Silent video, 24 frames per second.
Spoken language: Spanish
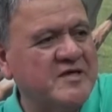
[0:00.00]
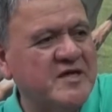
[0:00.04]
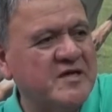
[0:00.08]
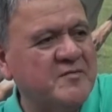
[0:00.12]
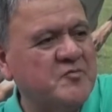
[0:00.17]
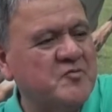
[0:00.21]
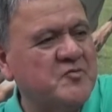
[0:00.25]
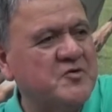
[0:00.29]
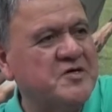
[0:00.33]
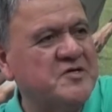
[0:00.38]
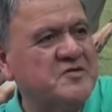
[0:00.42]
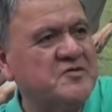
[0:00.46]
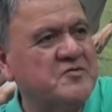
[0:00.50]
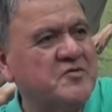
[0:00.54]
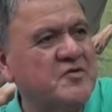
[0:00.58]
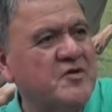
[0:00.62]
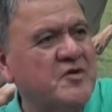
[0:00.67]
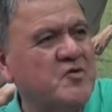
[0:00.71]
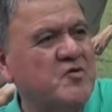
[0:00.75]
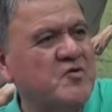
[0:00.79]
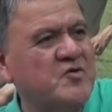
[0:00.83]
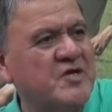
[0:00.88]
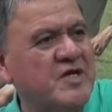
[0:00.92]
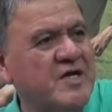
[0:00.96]
que puede ser una
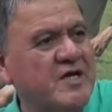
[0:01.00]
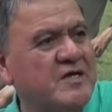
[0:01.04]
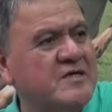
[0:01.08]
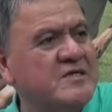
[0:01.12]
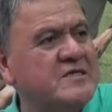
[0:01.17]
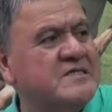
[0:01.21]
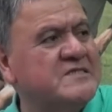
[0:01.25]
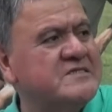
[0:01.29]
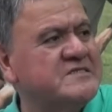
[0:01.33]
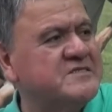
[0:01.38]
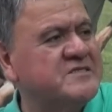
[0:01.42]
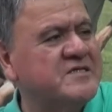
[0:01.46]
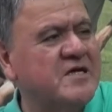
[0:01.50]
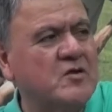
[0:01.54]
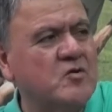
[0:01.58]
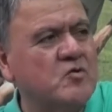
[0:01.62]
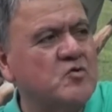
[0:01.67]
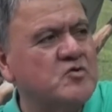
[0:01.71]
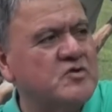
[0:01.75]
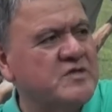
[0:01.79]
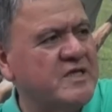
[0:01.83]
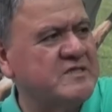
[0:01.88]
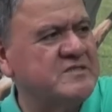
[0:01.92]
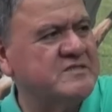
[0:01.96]
cosa
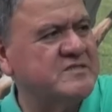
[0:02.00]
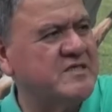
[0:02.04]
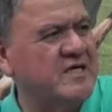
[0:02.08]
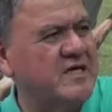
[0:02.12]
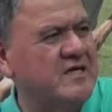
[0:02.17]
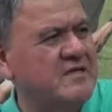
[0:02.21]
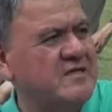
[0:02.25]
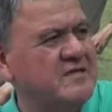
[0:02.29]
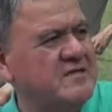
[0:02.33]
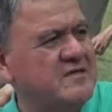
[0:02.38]
circunstancial?